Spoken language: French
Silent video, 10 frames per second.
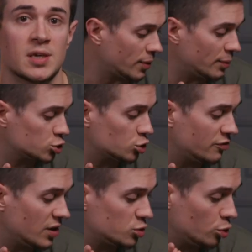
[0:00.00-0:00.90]
Normalement, je
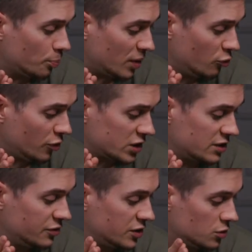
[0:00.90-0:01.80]
devais absolument pas vous faire
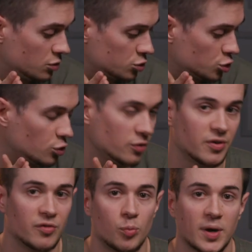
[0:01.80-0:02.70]
cette vidéo. Je
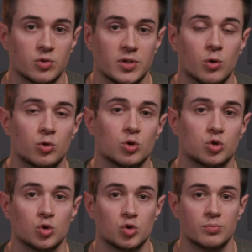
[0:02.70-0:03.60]
devais vous présenter autre
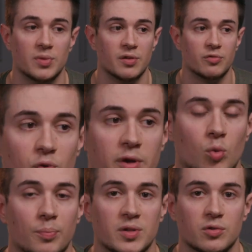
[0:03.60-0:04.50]
chose, mais vu les
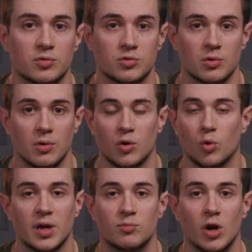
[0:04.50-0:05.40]
compétences euh,
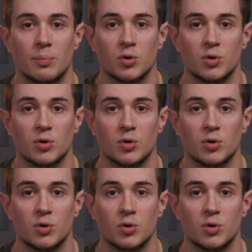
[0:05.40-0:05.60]
incroyables de la